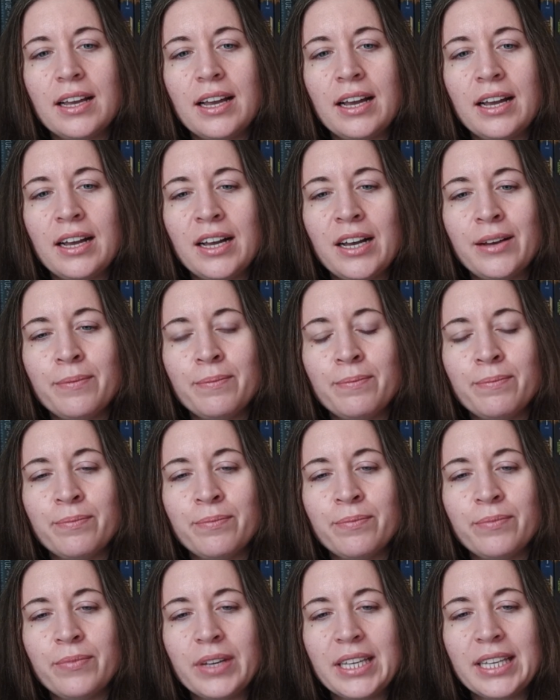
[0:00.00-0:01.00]

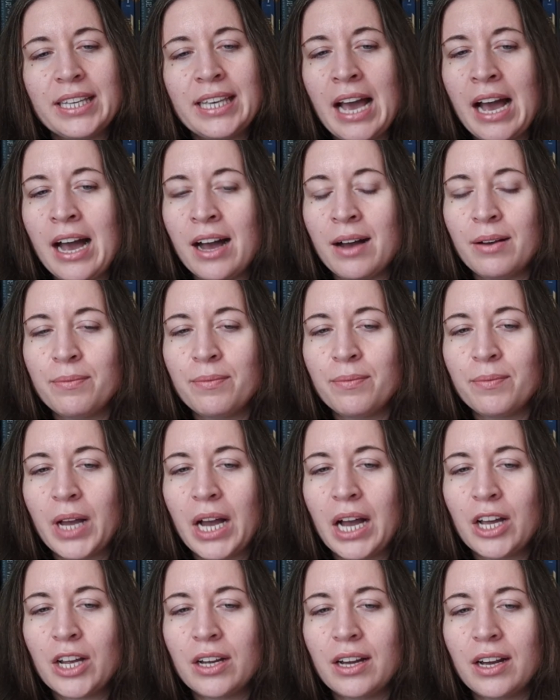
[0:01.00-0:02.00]
ähm, ja
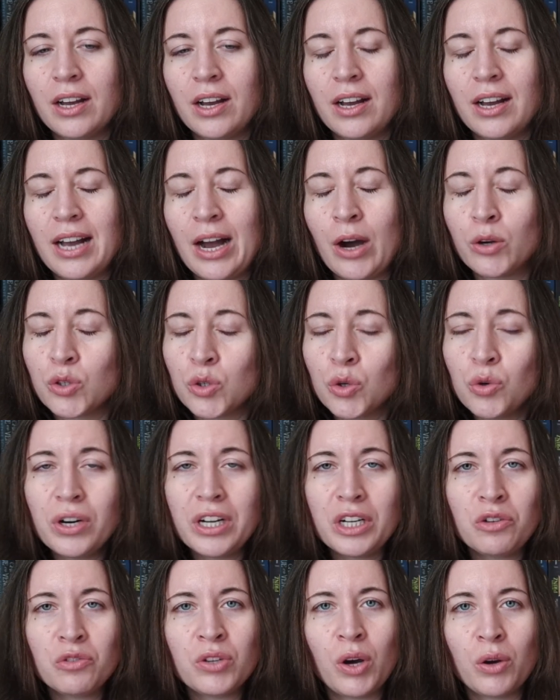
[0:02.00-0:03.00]

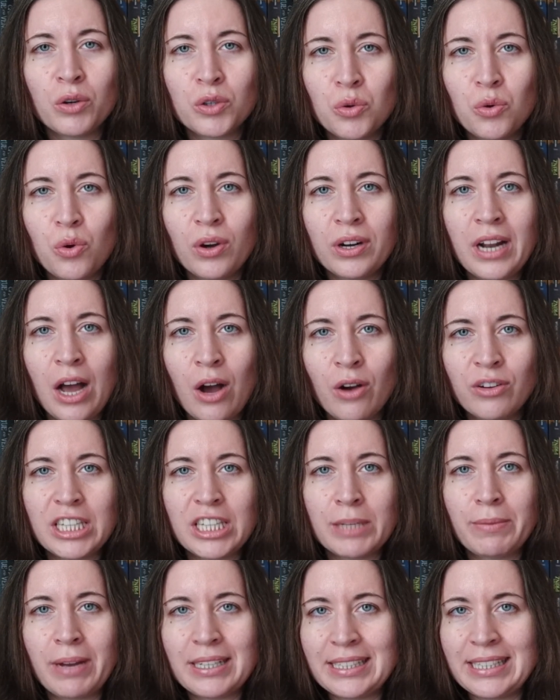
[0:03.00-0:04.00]
Autorinnen und Autoren aus
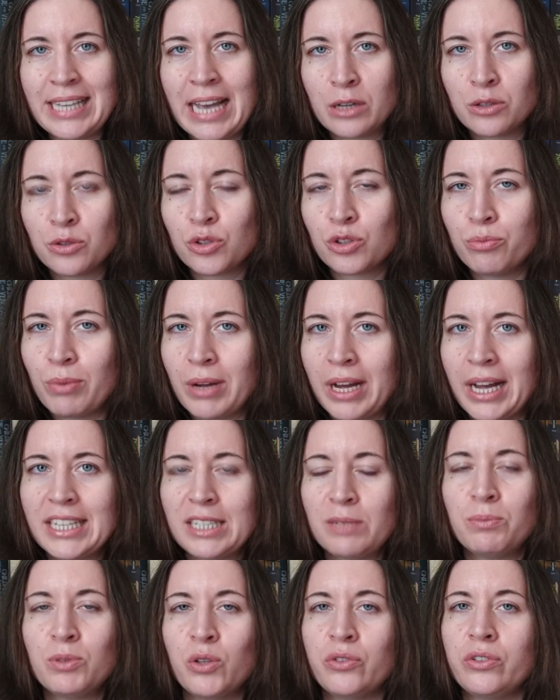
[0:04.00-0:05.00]
dem asiatischen
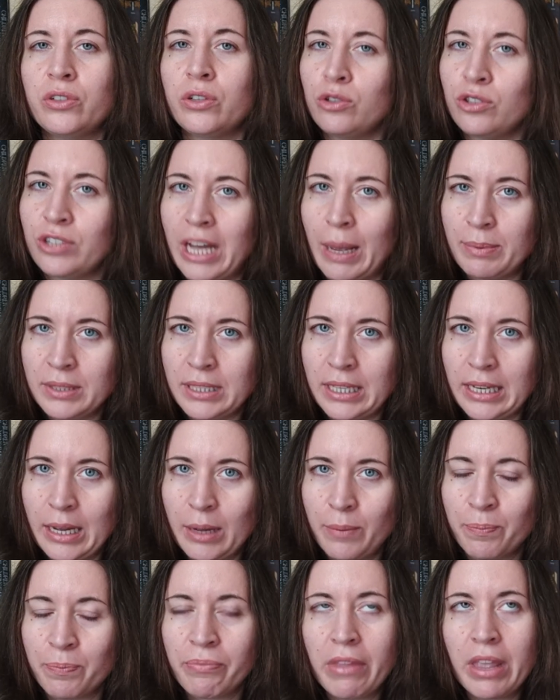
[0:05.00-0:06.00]
Bereich einen besonderen Schreibstil
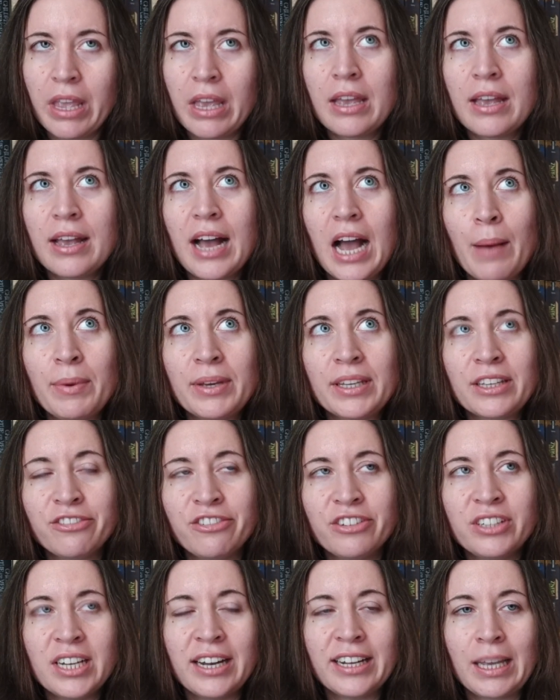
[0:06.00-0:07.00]
haben. Aber ich
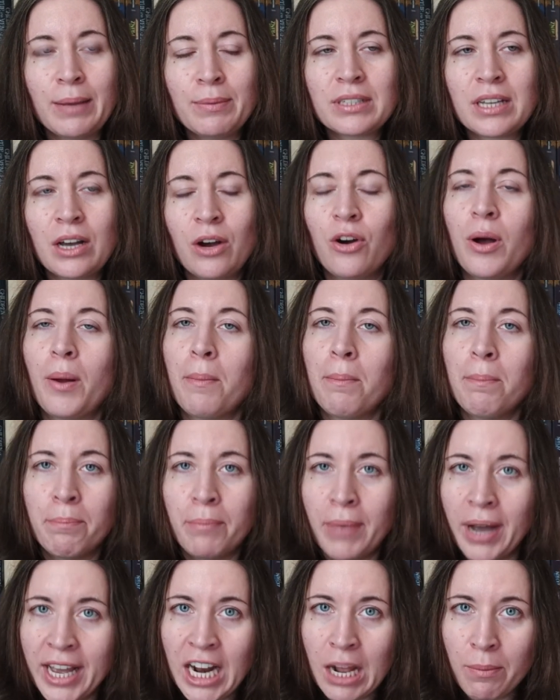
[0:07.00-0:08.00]
finde, da gibt es auch
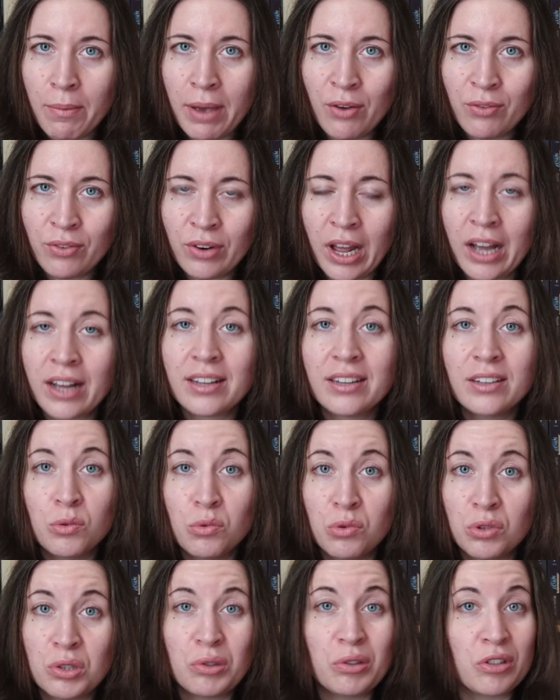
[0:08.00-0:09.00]
meiner Meinung nach
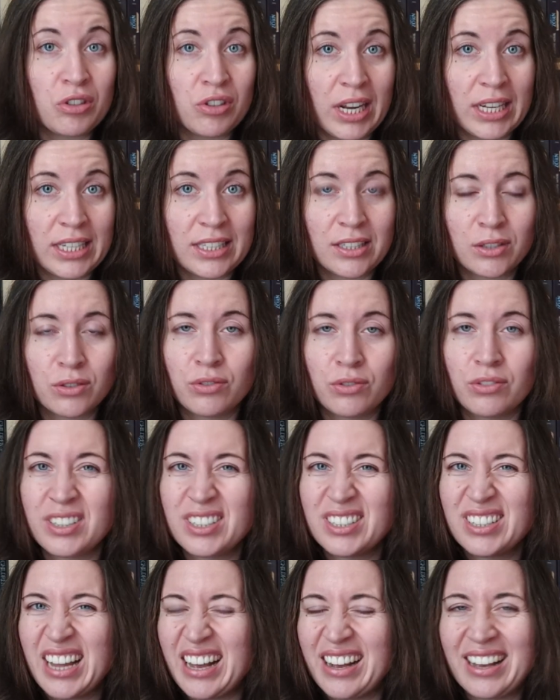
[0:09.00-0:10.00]
gute und schlechte.
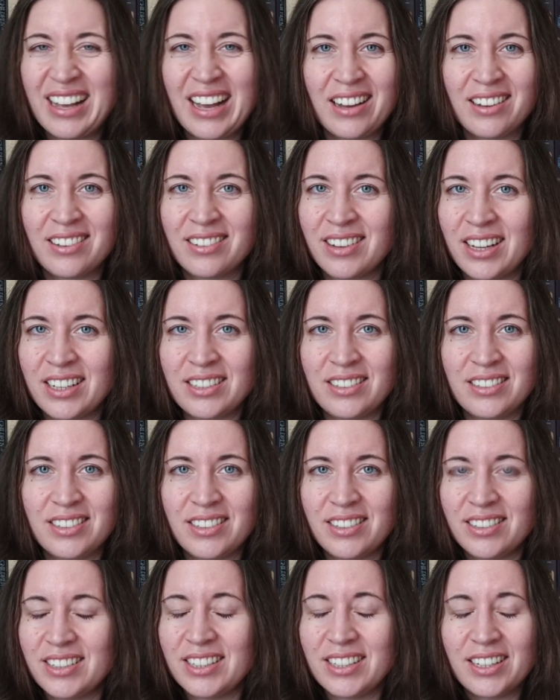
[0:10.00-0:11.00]
Und Hankang, an,
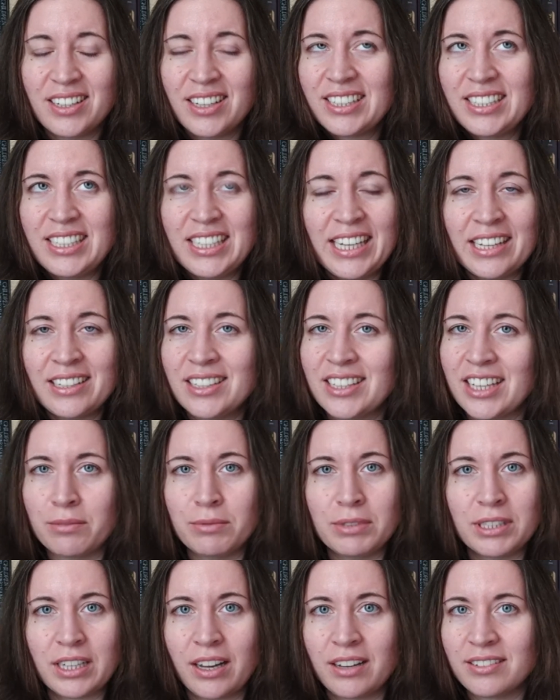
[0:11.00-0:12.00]
die geht nicht
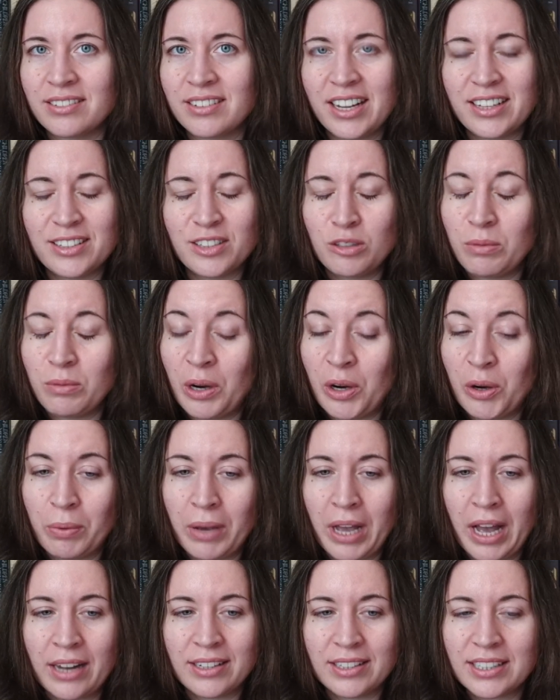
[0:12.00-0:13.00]
an mich ran. Also
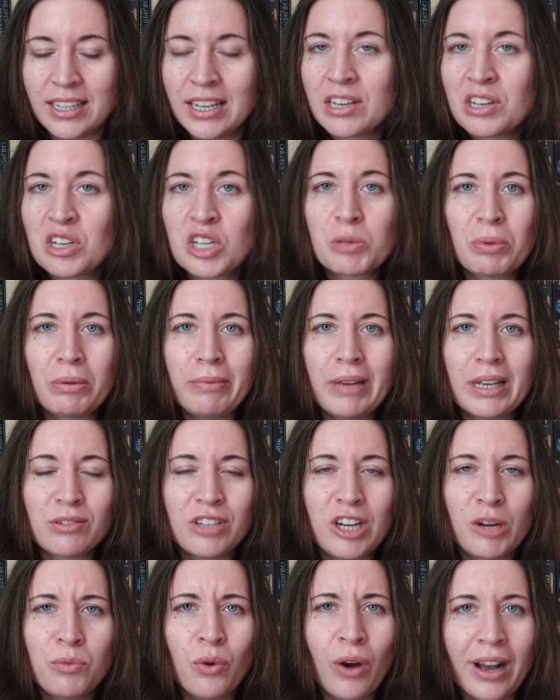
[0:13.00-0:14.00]
überhaupt gar nicht. Ich bin mehr
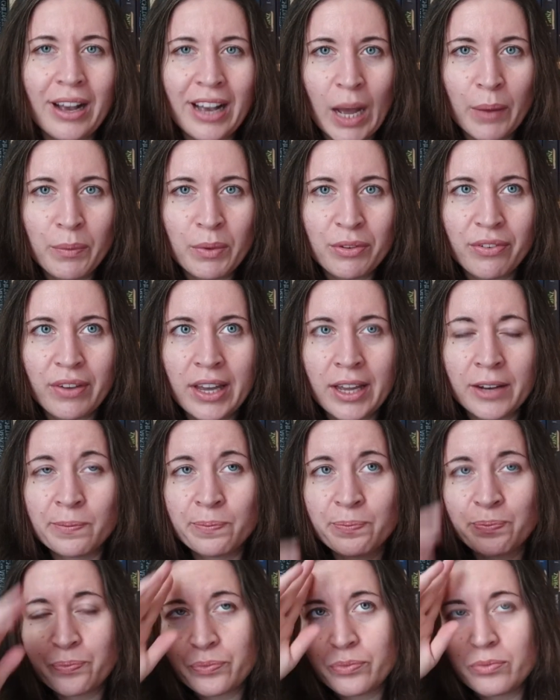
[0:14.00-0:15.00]
so der
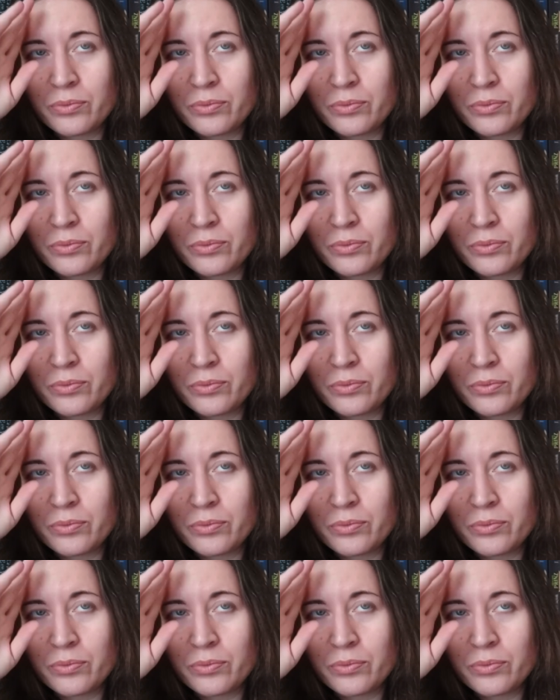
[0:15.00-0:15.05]
Murakami-Fan.